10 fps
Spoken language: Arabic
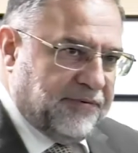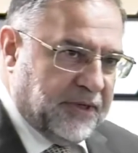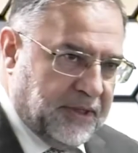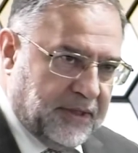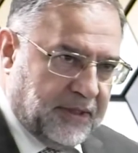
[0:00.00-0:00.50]

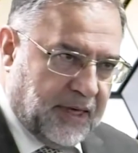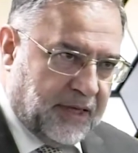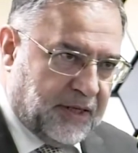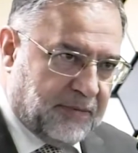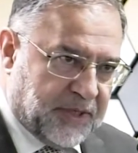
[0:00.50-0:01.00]
في
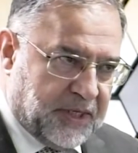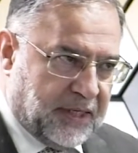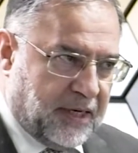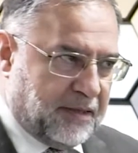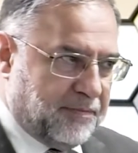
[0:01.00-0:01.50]
هذه
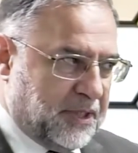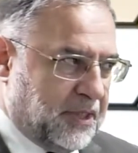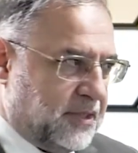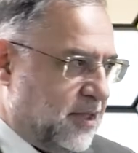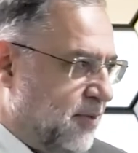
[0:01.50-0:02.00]
المدينة
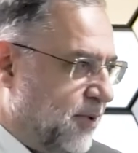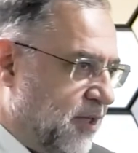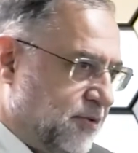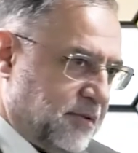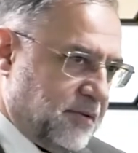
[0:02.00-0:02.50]
مدينة
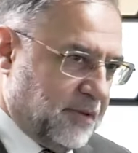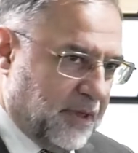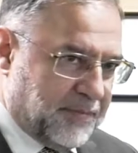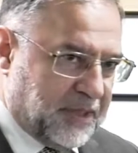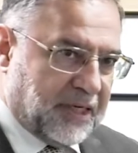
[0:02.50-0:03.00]
الرباط
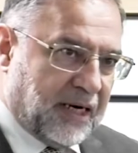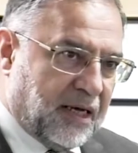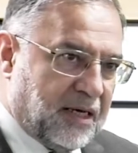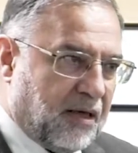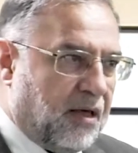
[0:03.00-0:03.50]
المدينة
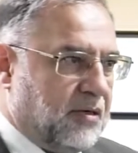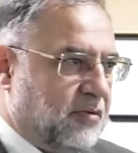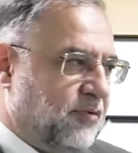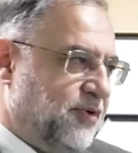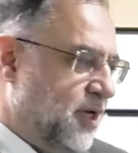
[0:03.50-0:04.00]
العريقة
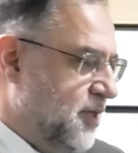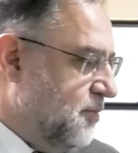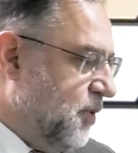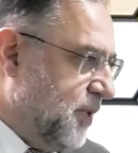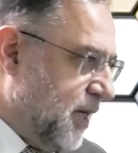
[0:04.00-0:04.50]
في هذه
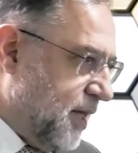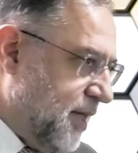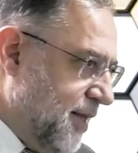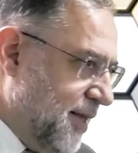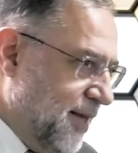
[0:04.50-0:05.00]
المملكة
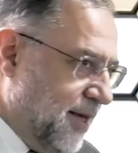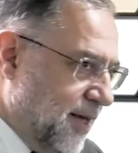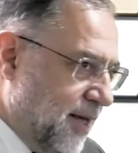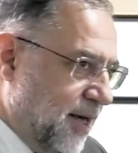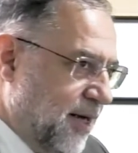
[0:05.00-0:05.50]

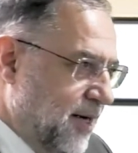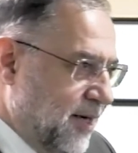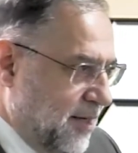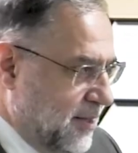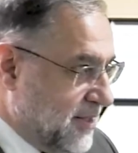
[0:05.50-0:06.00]

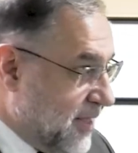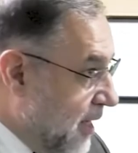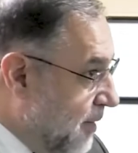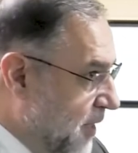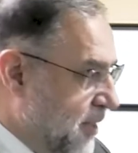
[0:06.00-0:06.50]

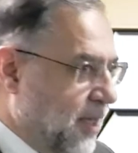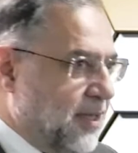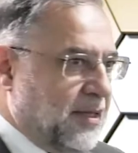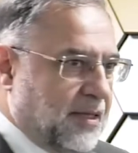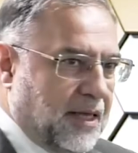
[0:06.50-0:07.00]

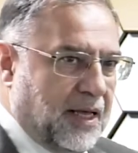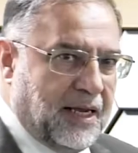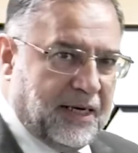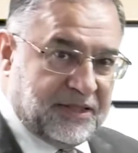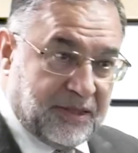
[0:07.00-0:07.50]
الإسلامية
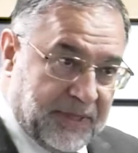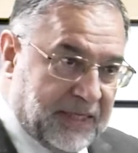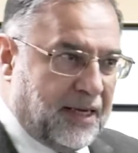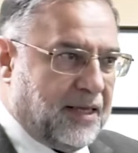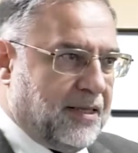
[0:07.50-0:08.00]

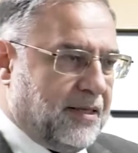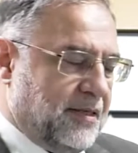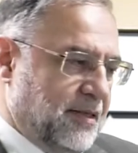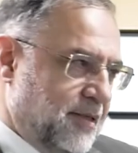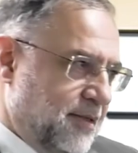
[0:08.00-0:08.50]
الجميلة
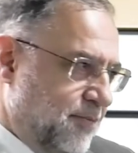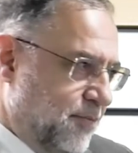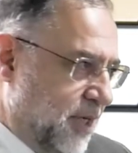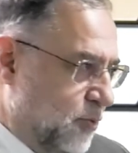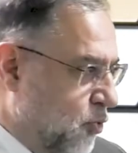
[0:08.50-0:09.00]

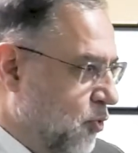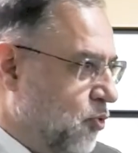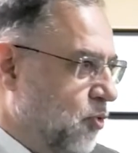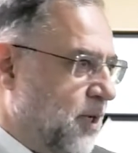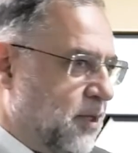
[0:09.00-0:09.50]
بلد
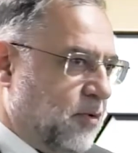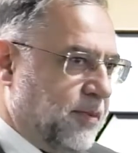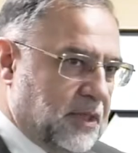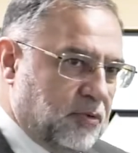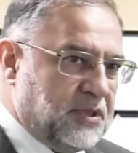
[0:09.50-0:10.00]
العروبه
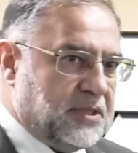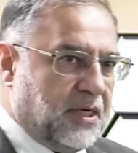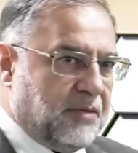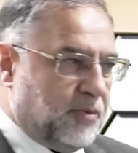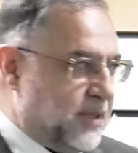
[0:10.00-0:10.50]
وبلد
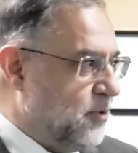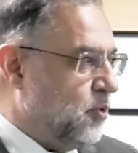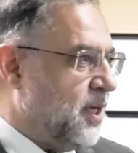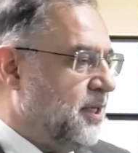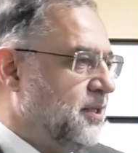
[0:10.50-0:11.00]
الاسلام وبلد
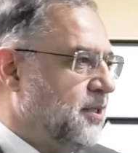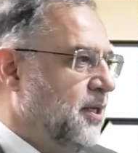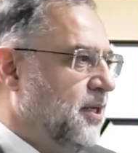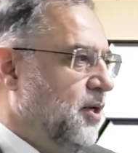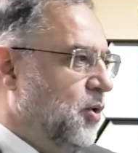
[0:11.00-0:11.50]
الخير
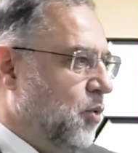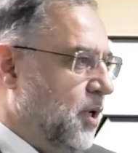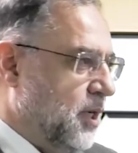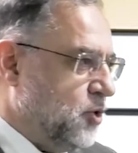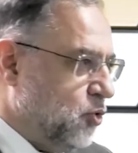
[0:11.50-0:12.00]

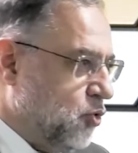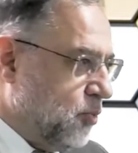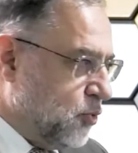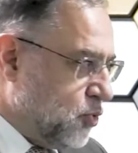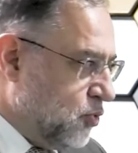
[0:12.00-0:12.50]
وشكر
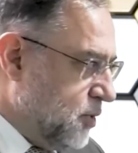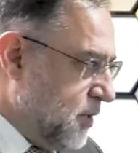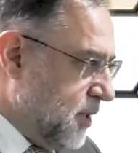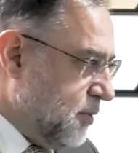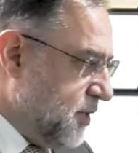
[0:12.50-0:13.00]
موصول
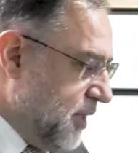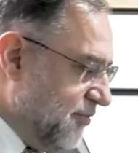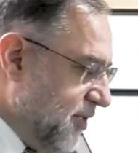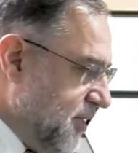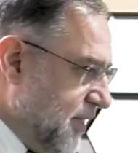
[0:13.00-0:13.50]
للاخوه
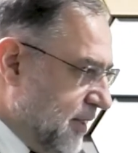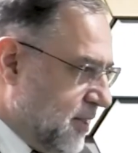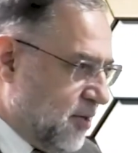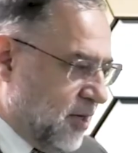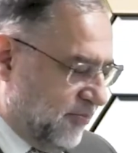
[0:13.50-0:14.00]
الافاضل
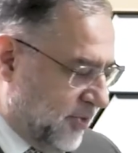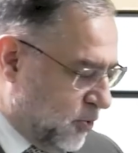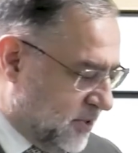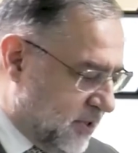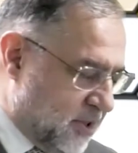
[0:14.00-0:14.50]
الكرام في
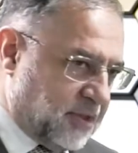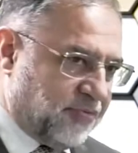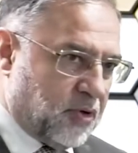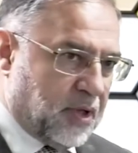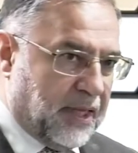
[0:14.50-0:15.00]
مؤسسه
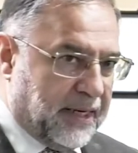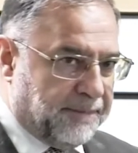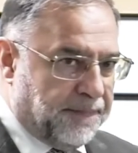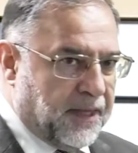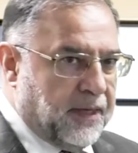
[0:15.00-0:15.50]
الفرقان